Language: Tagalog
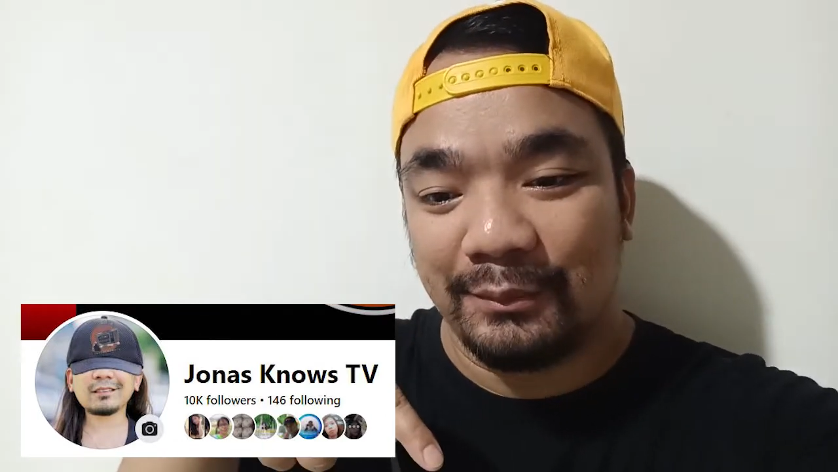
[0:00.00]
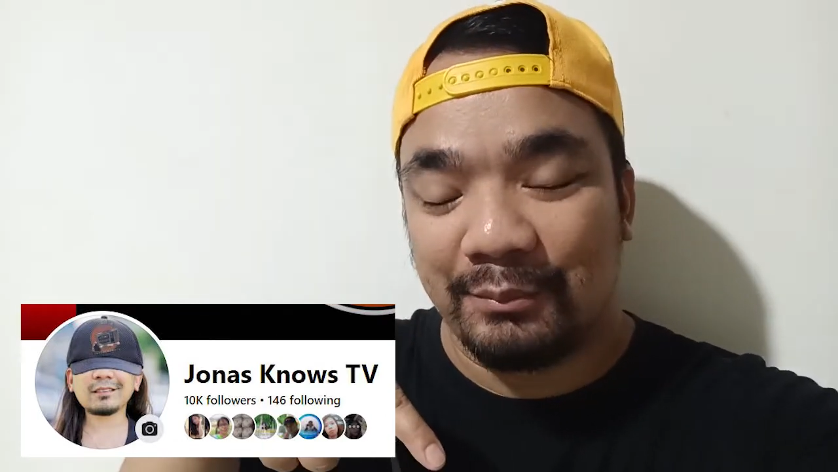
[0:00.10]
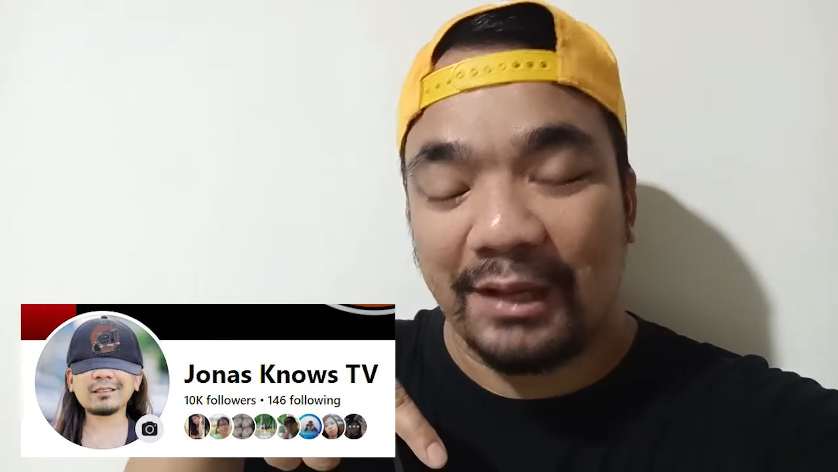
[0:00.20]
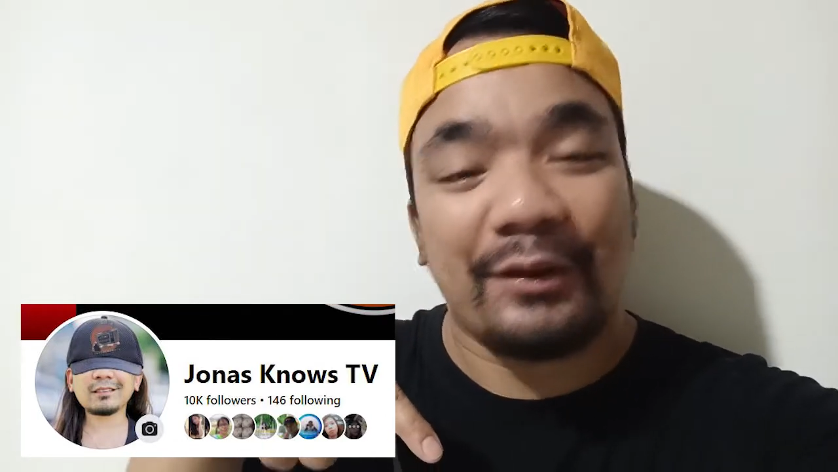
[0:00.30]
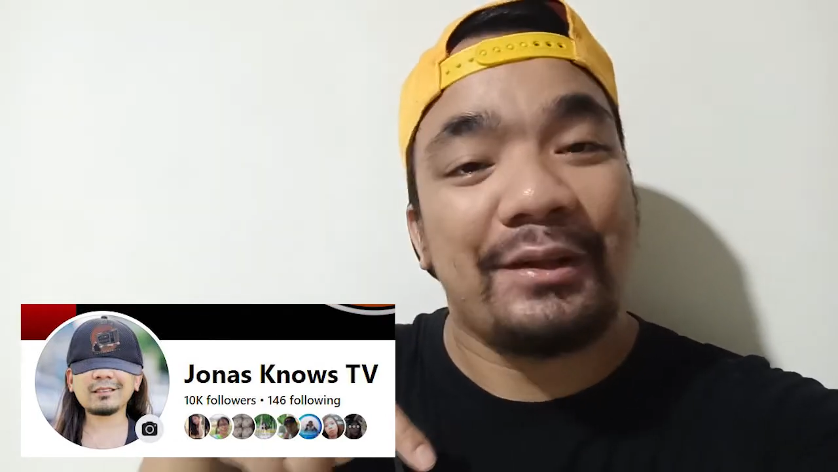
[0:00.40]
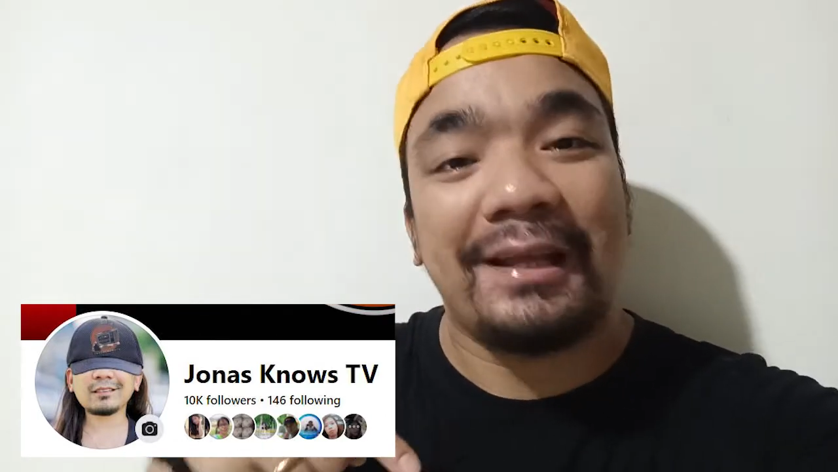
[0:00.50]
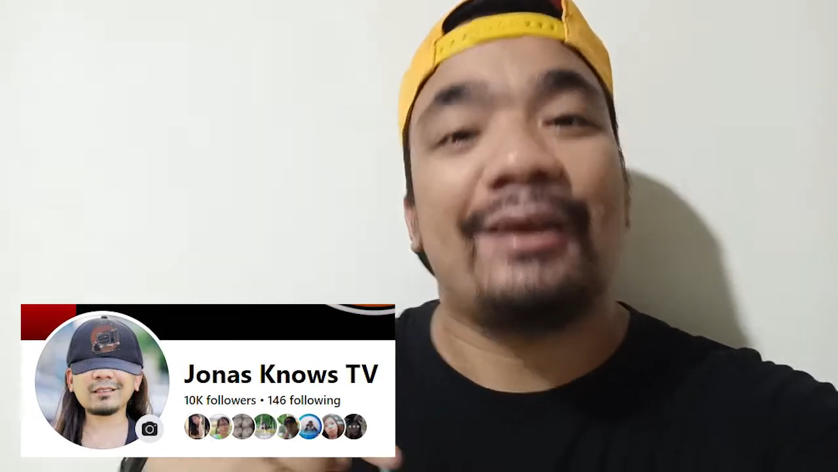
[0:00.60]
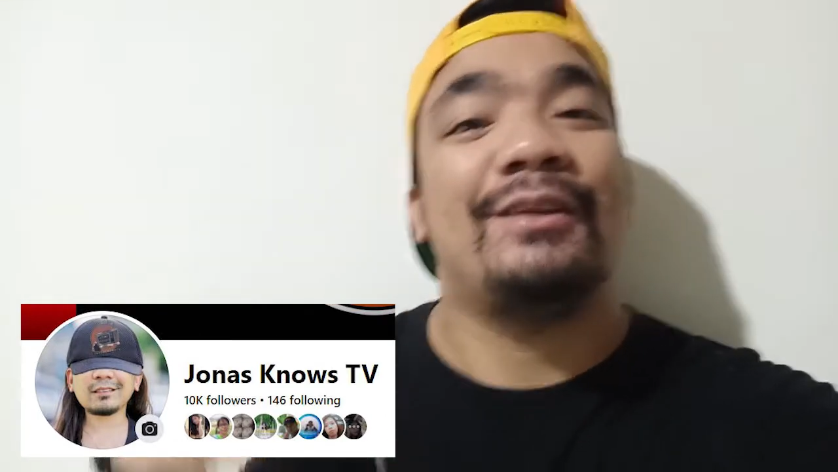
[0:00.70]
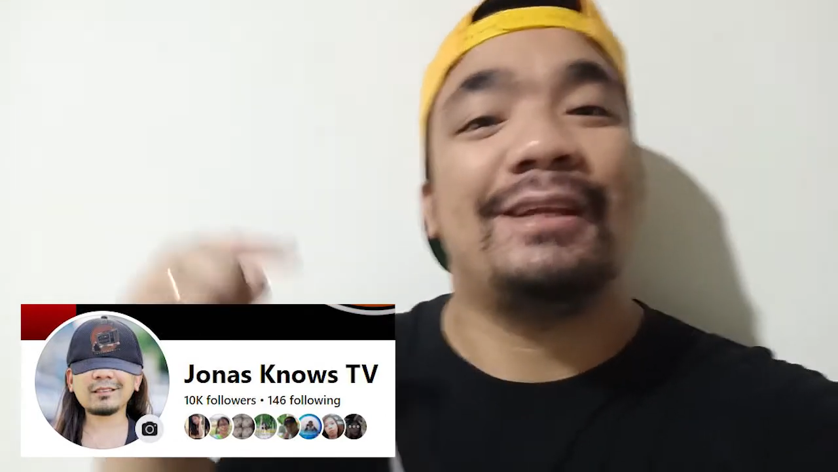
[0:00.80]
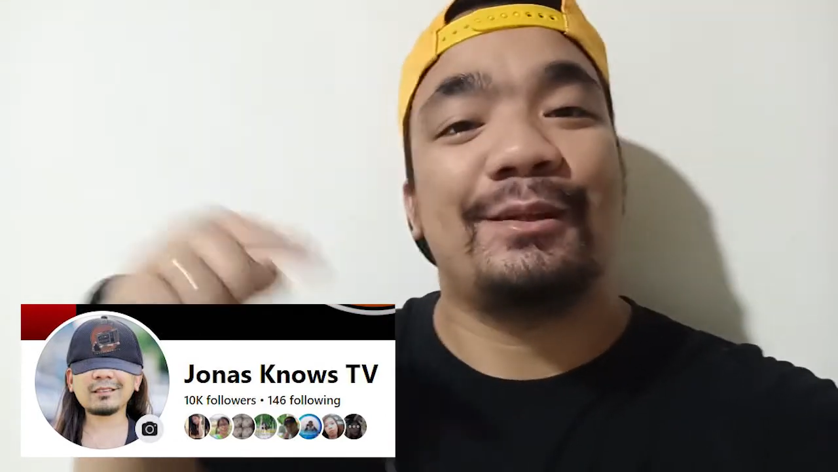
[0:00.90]
pero hindi
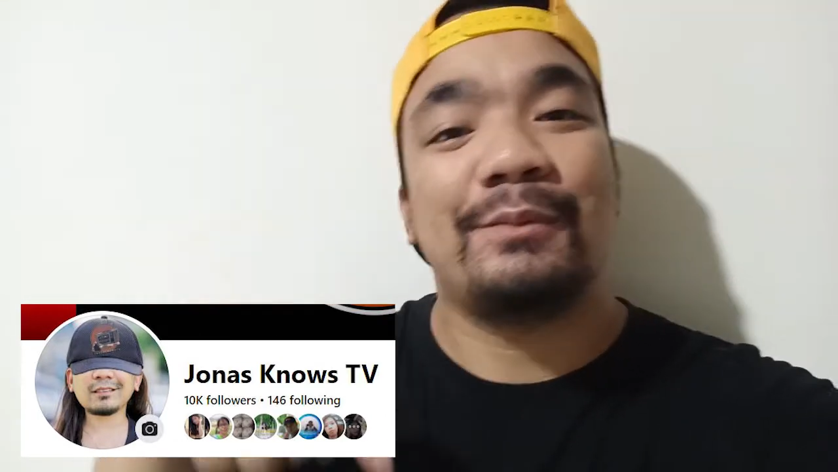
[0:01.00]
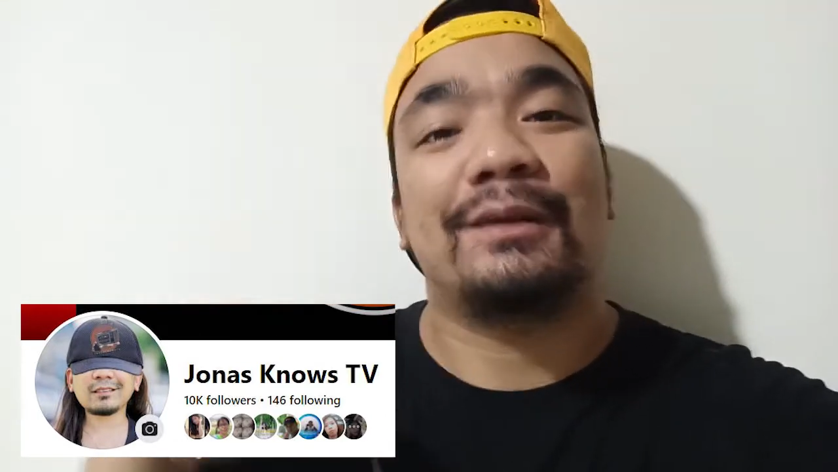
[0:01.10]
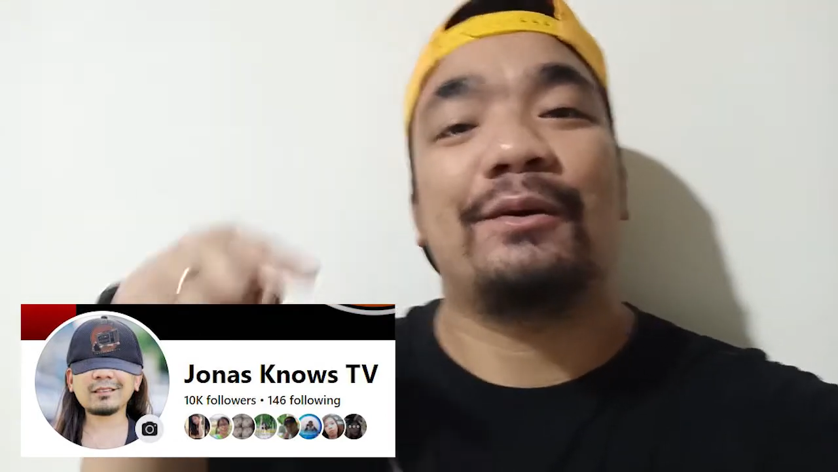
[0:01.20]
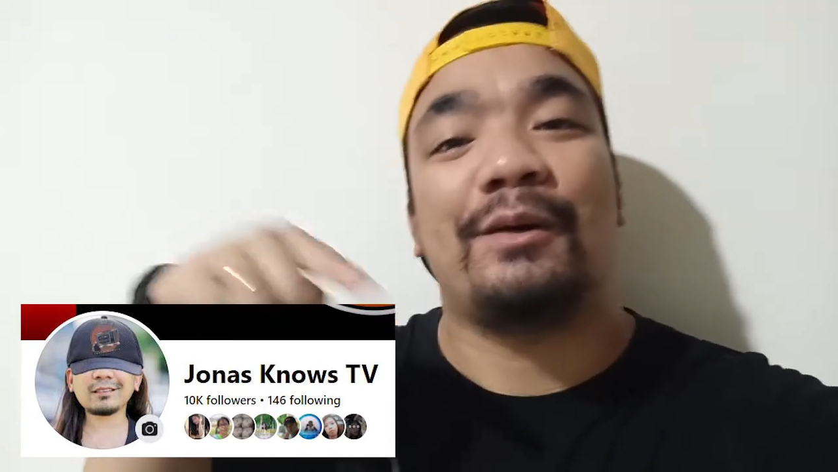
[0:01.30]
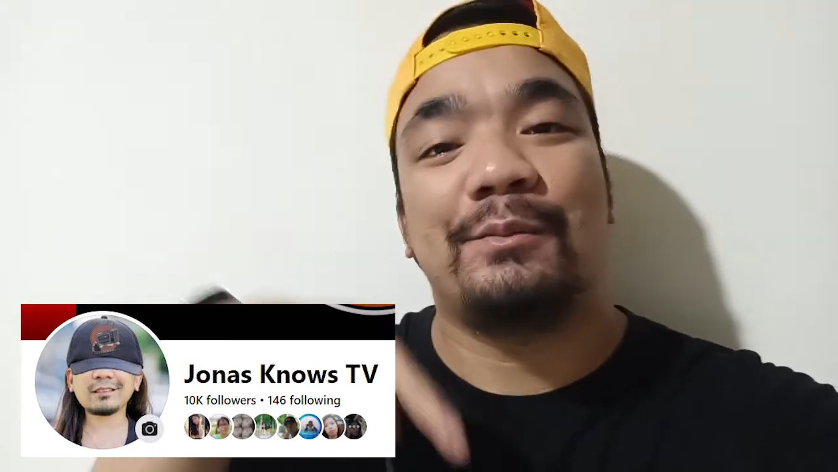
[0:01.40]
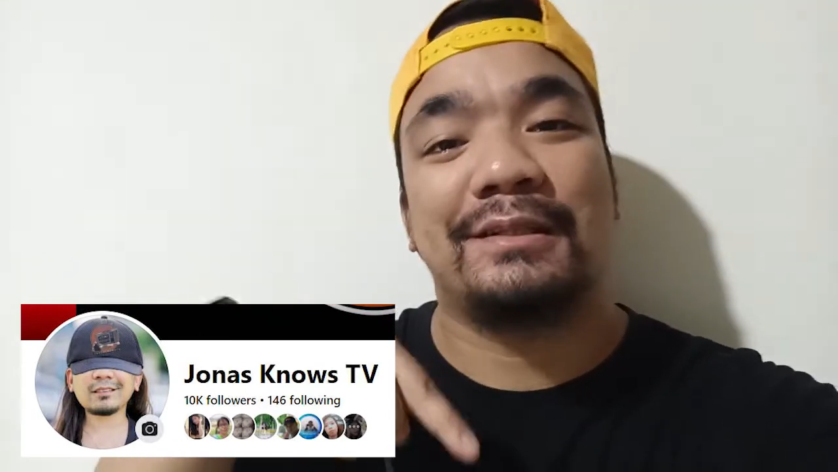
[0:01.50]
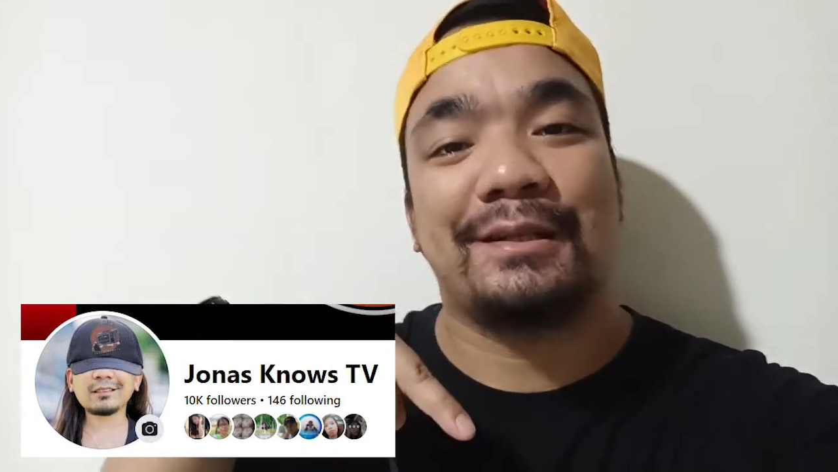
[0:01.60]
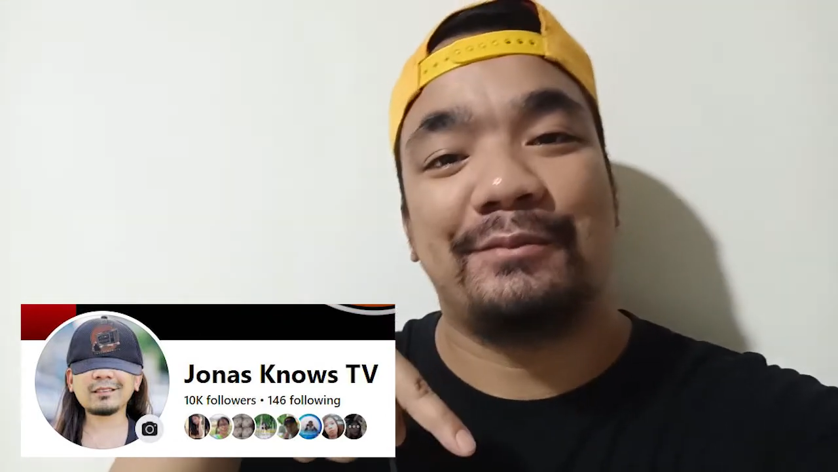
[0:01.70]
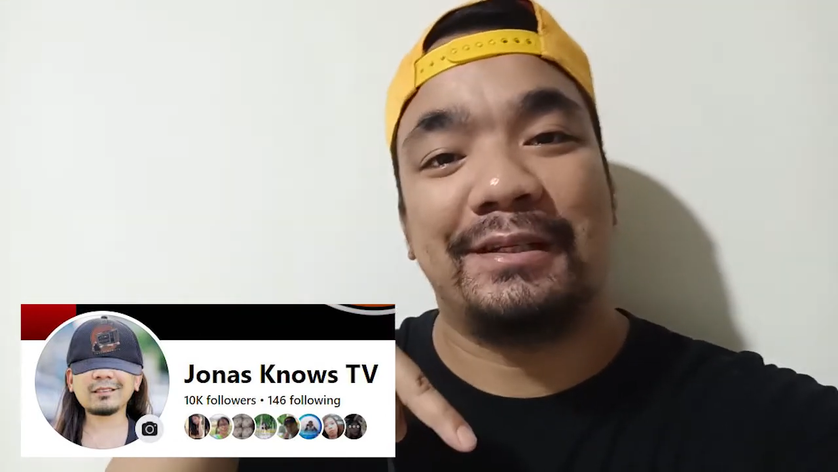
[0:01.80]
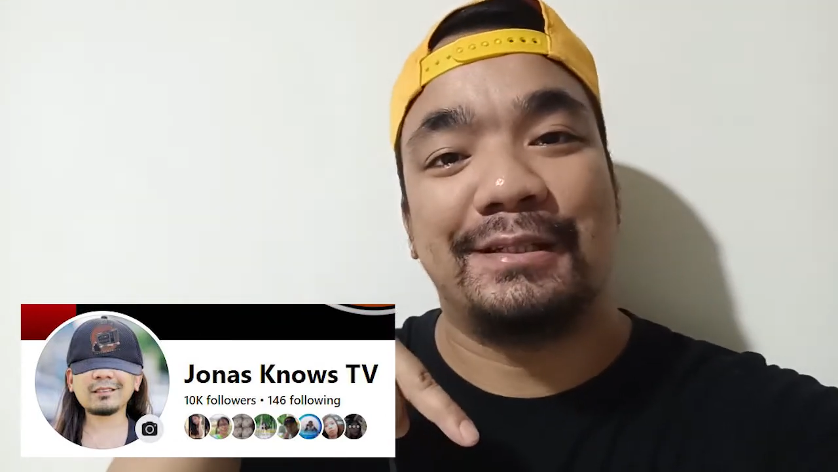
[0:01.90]
kayo dito magko-comment
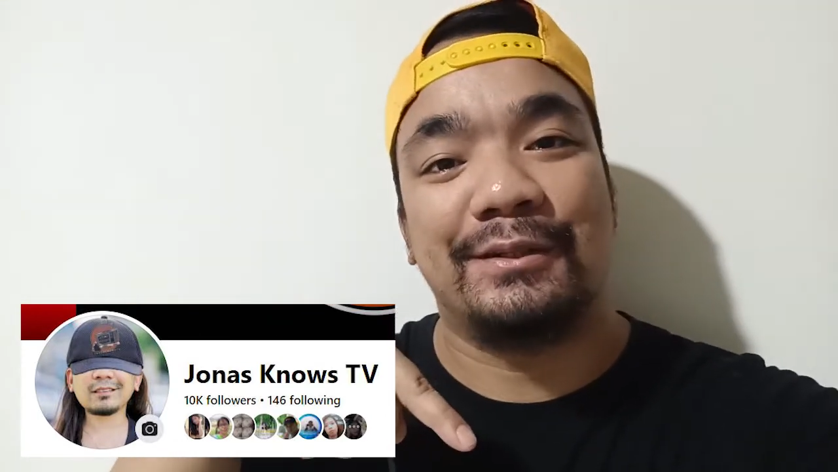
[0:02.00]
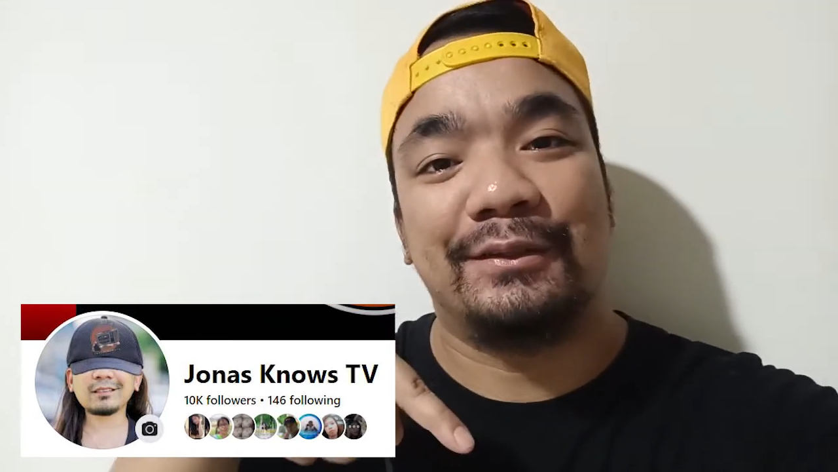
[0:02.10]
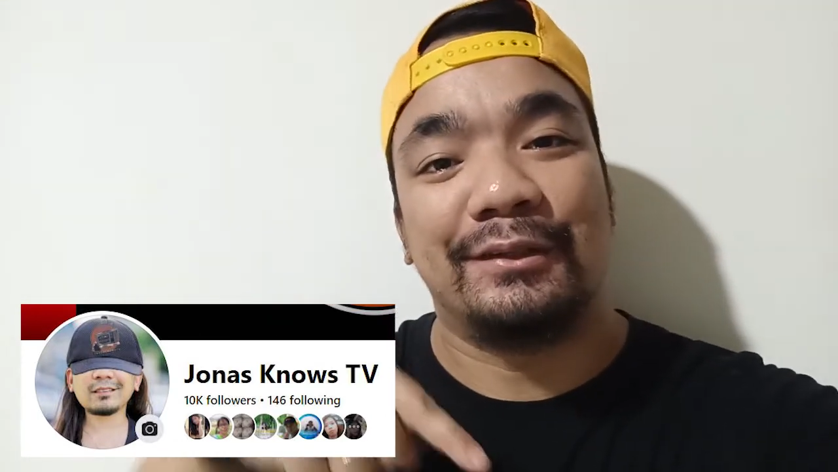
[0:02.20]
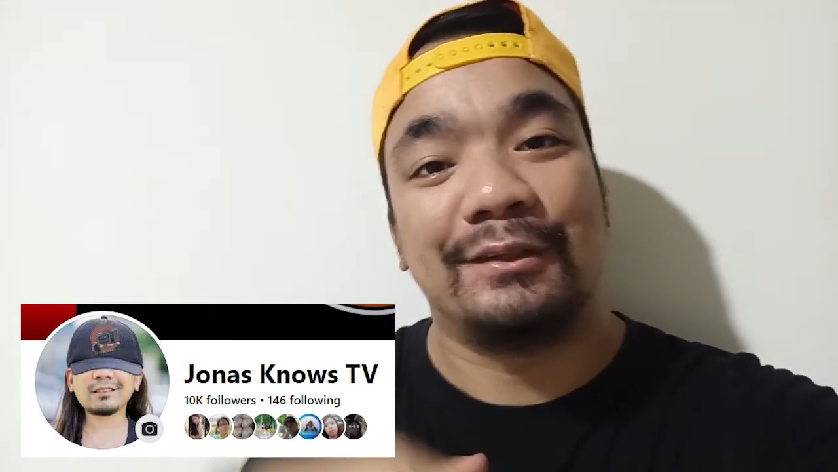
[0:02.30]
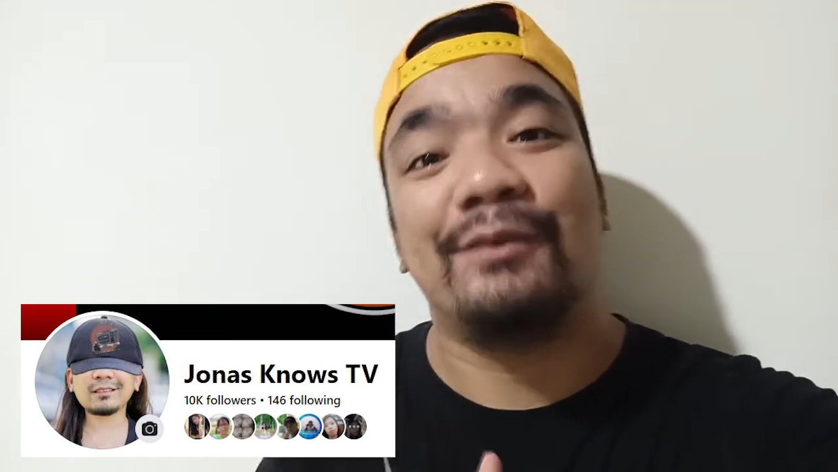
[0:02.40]
sa video.